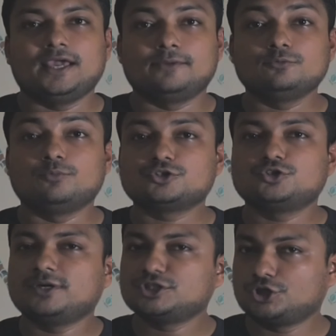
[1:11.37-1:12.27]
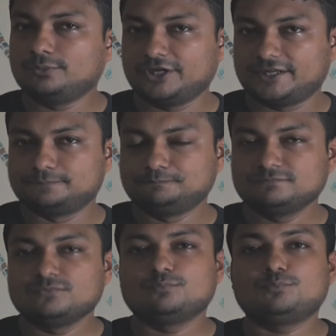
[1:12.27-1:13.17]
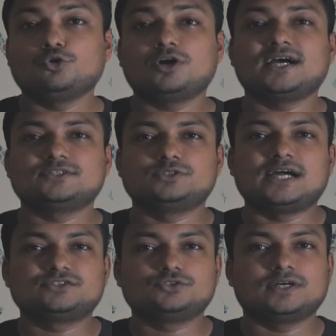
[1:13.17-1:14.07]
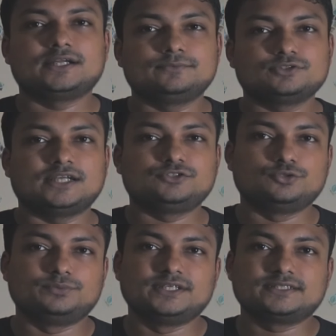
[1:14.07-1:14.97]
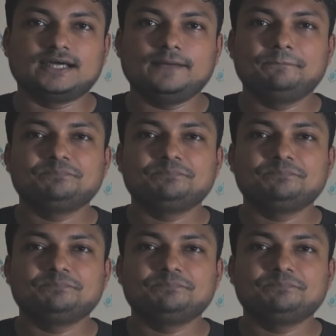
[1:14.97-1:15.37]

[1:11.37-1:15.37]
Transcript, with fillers: এবং বর্তমান সময়ের প্রখ্যাত নাট্যকার এবং নাট্য অভিনেতা